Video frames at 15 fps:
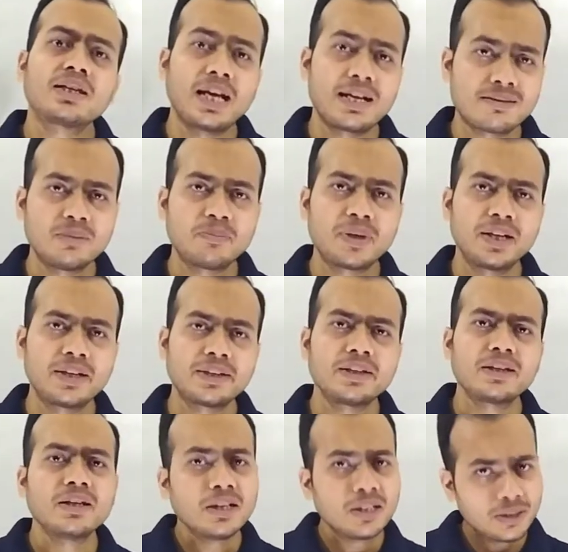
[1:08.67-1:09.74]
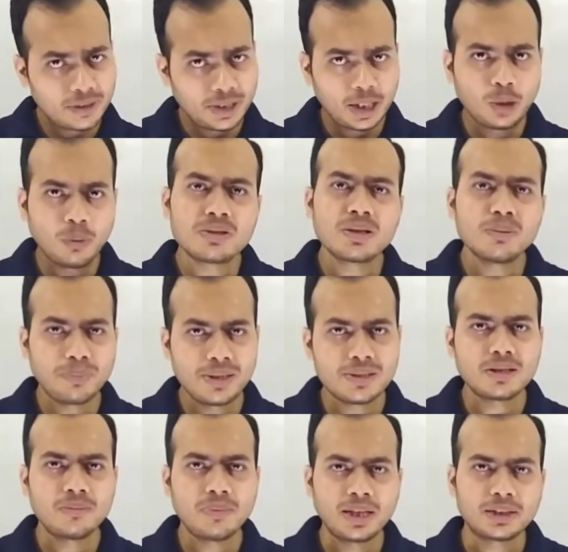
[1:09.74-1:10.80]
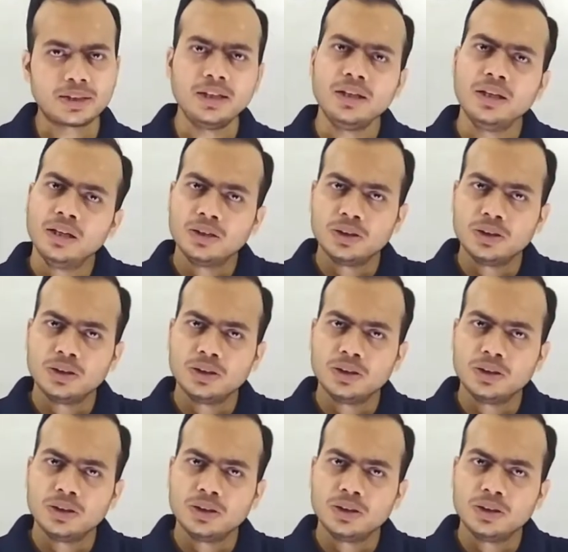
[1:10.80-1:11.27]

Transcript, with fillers: कैसे पढ़ेंगे देख लो सिंपल सी बात है